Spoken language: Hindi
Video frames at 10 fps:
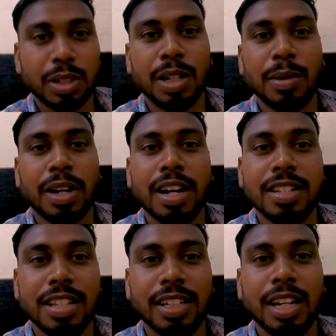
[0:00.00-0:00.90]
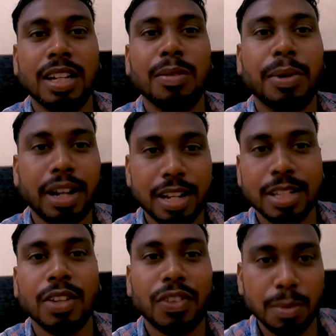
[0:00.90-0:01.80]
कि वाराणसी का बनारस
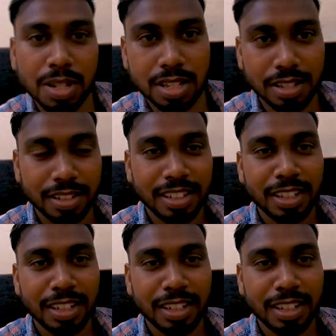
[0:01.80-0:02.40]
का फेमस